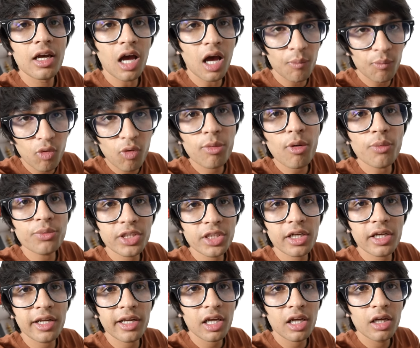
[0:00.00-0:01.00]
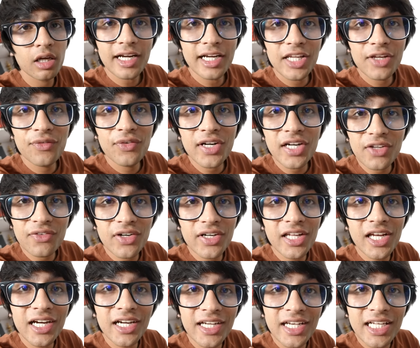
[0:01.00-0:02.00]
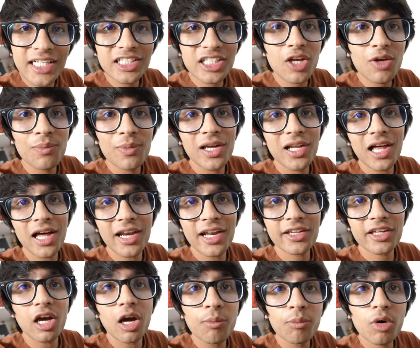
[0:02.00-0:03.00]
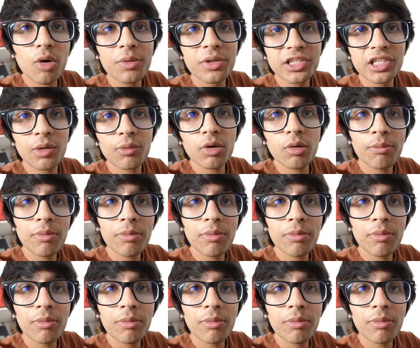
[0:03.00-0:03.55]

हम वो भी ऑप्शन करेंगे डिफरेंट डिफरेंट कंट्री से मेल आ रहे हैं कि हमको भी चाहिए हमको